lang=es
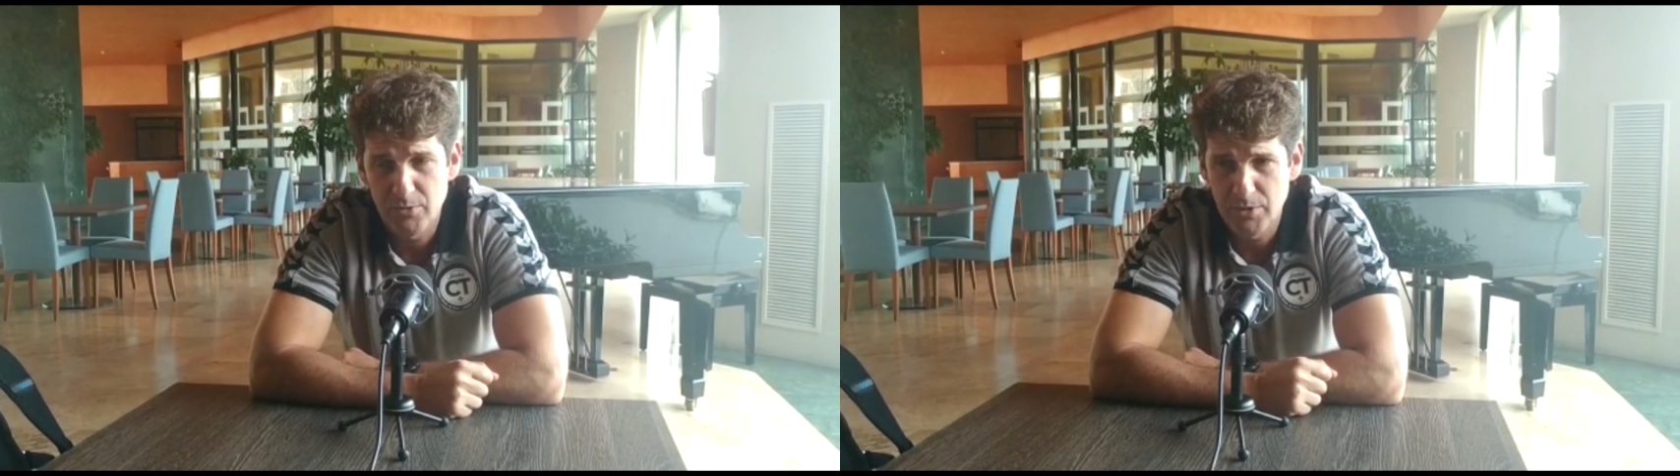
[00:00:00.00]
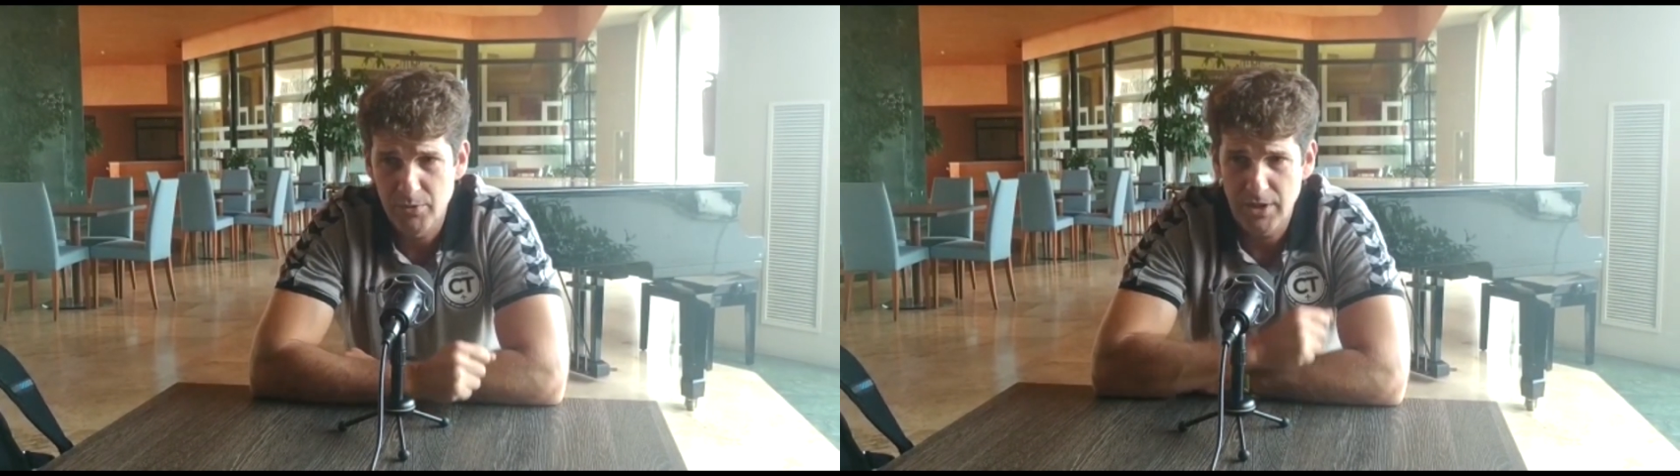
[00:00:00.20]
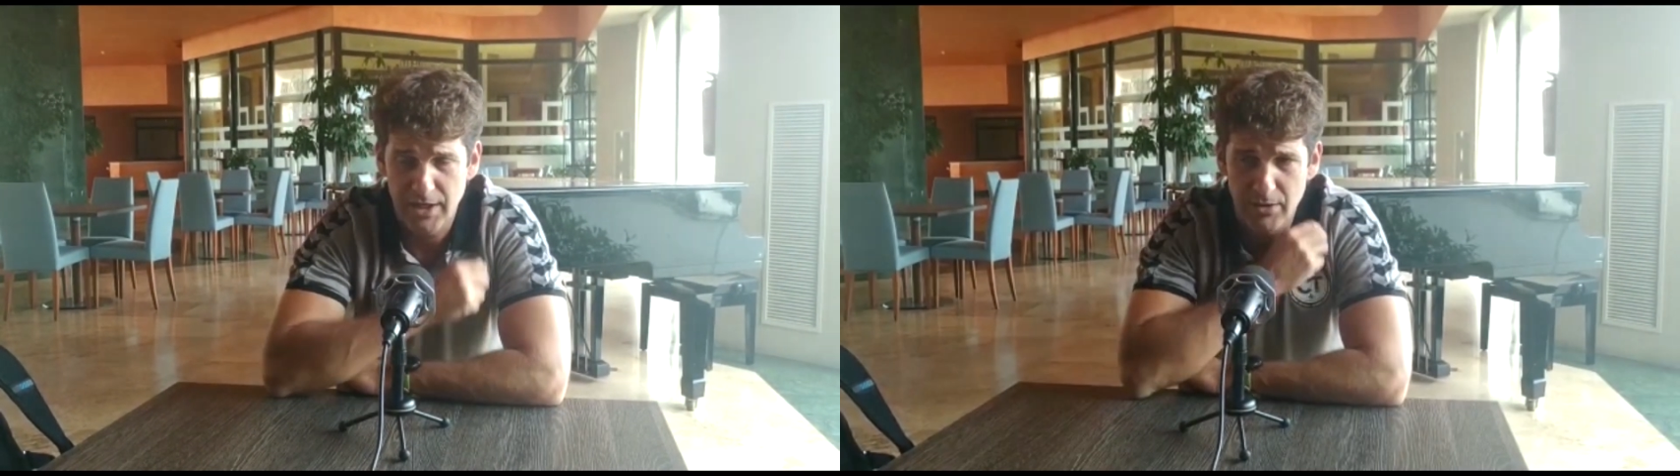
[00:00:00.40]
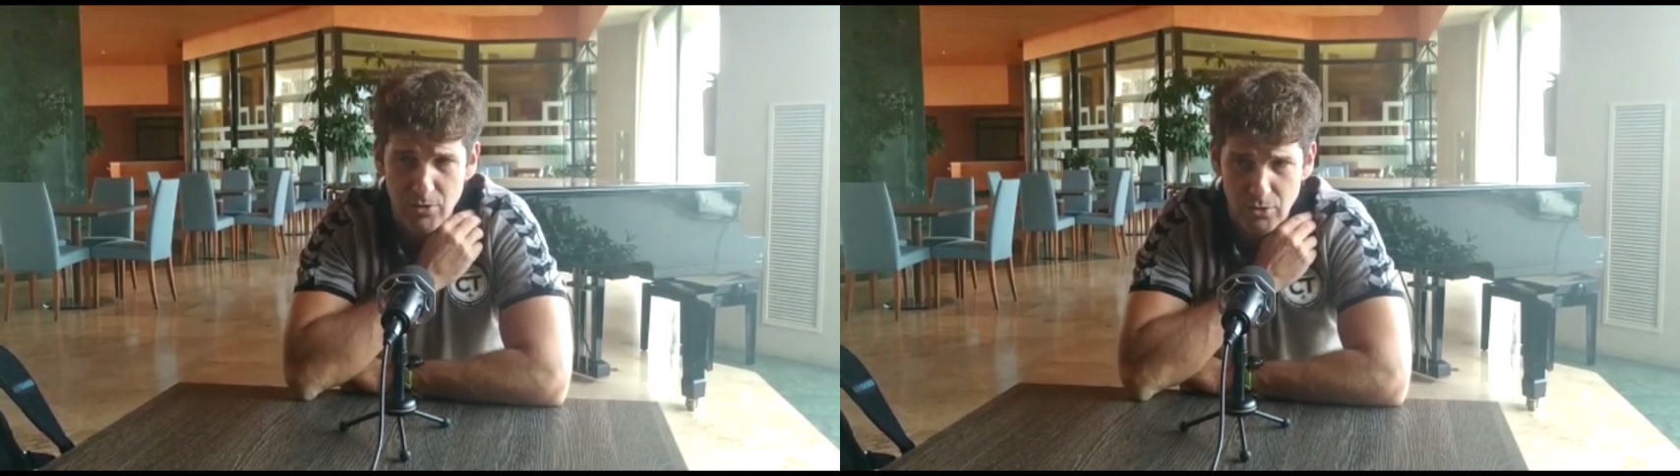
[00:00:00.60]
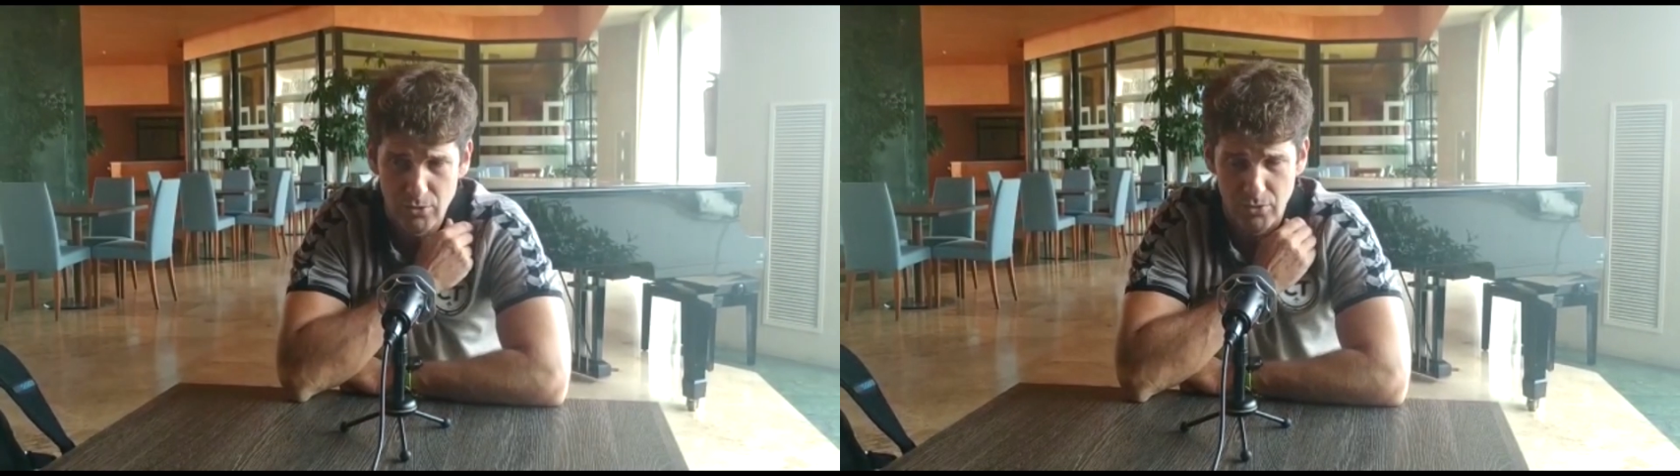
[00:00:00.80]
podemos encajar un
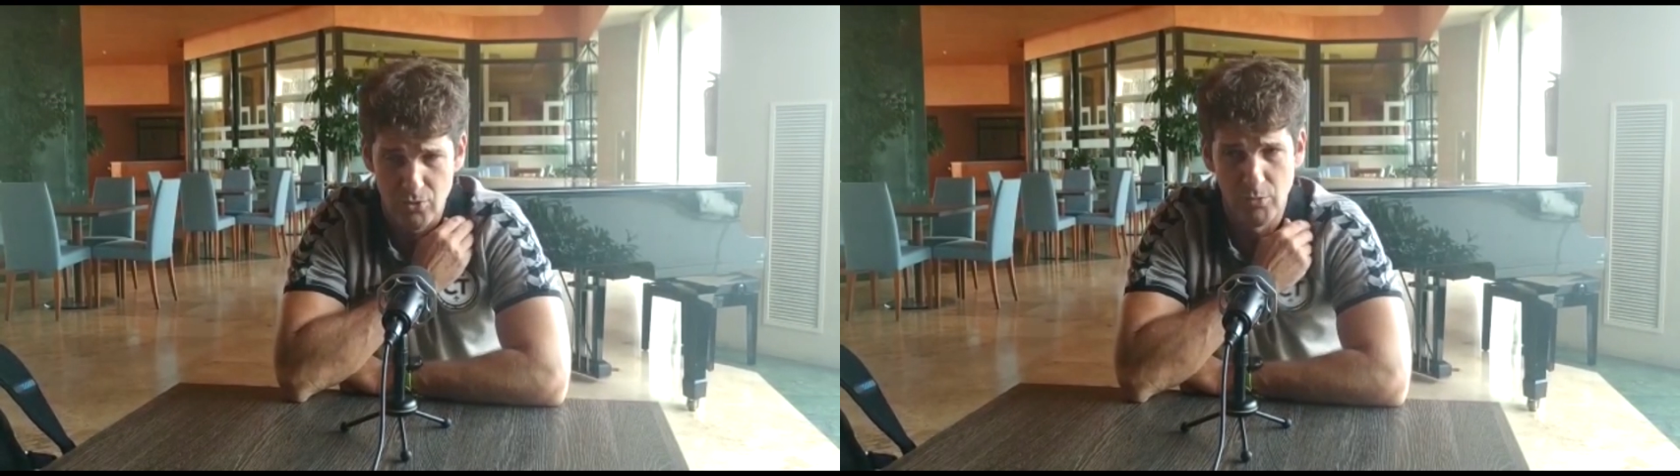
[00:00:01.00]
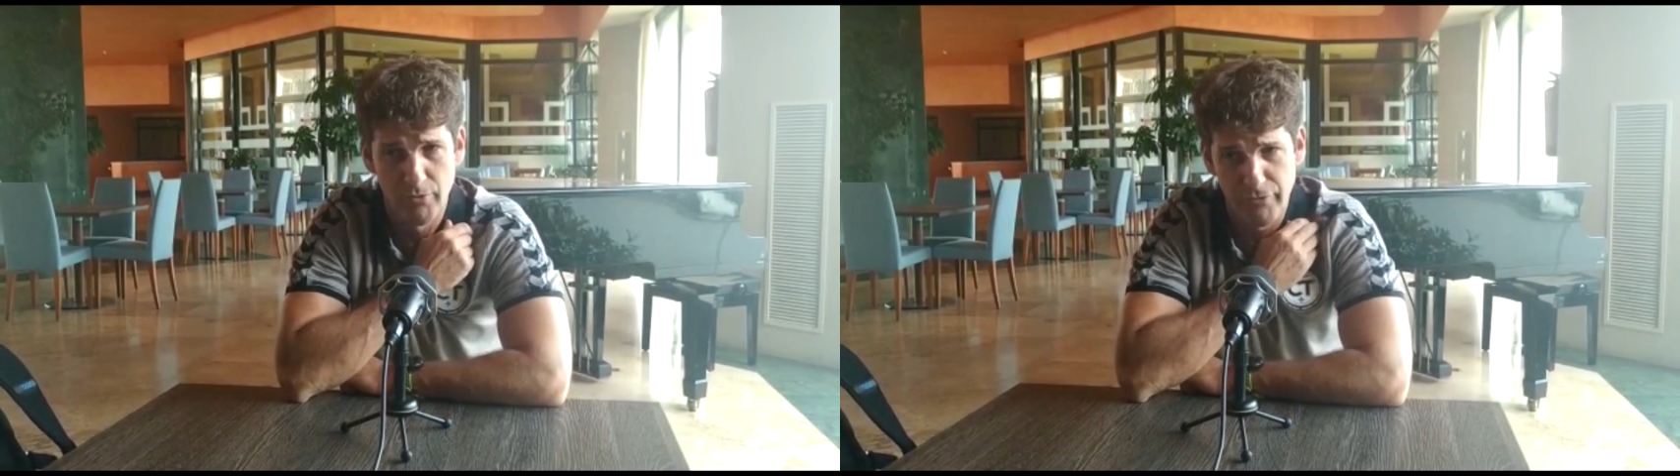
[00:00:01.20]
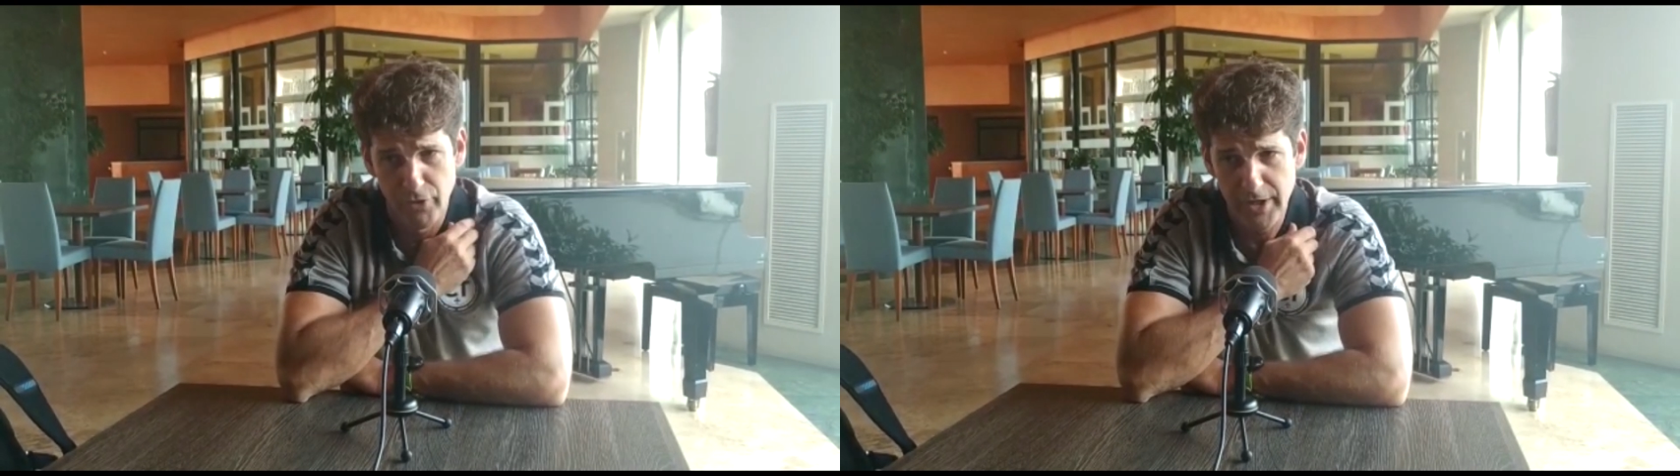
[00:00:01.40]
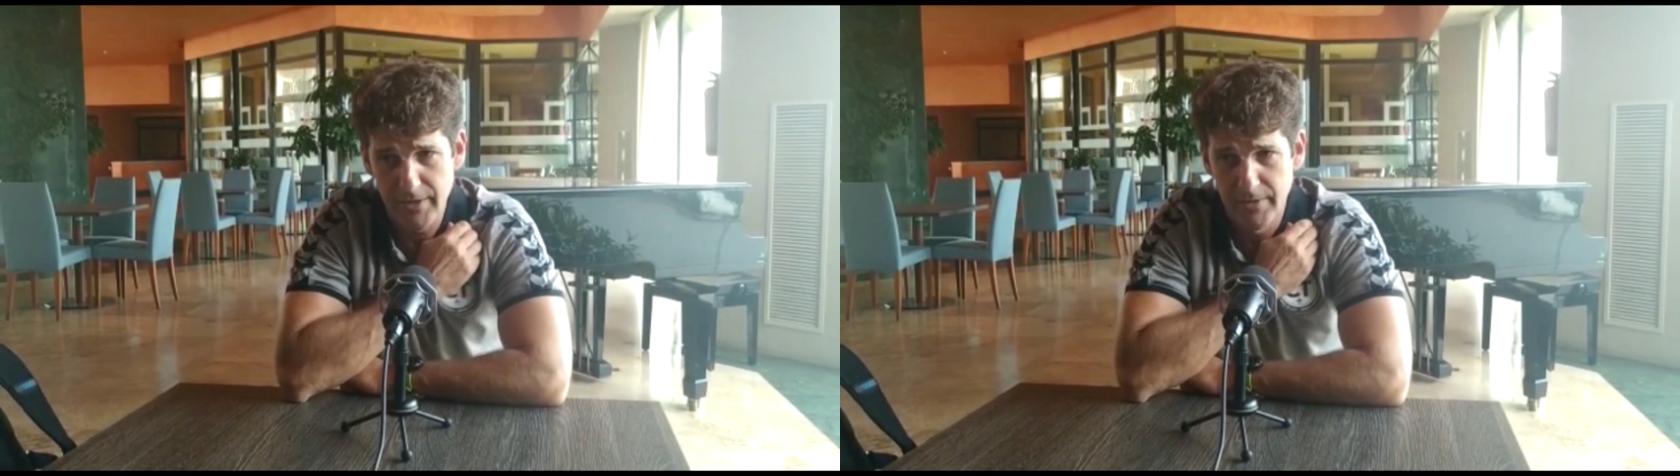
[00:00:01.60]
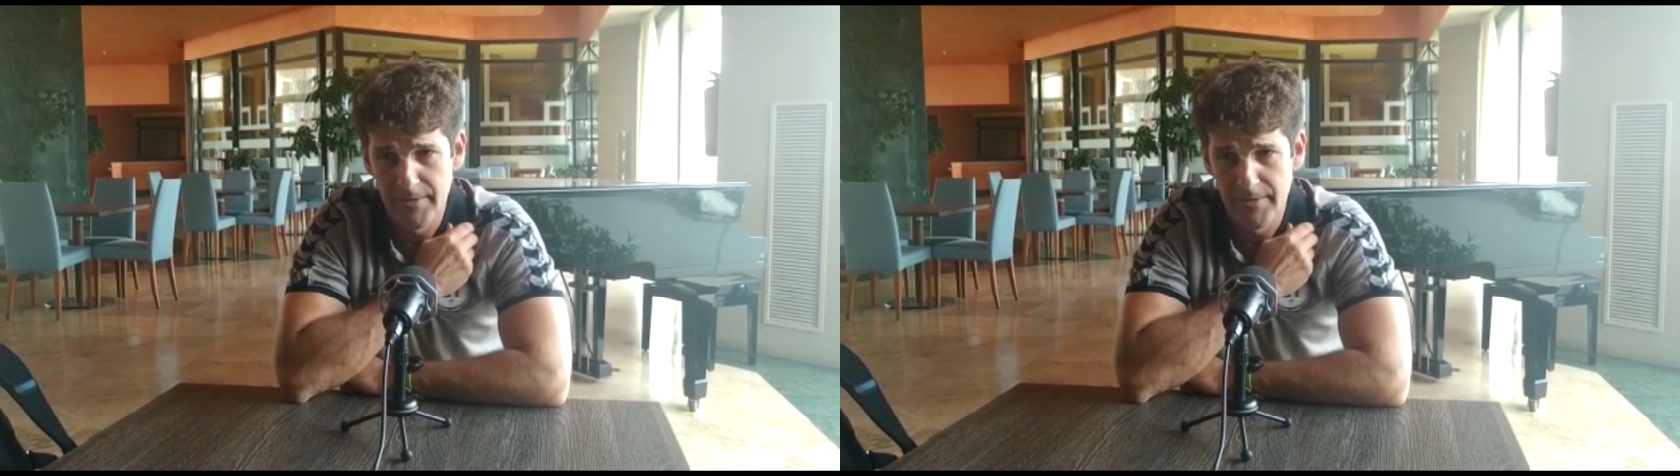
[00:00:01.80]
gol como fue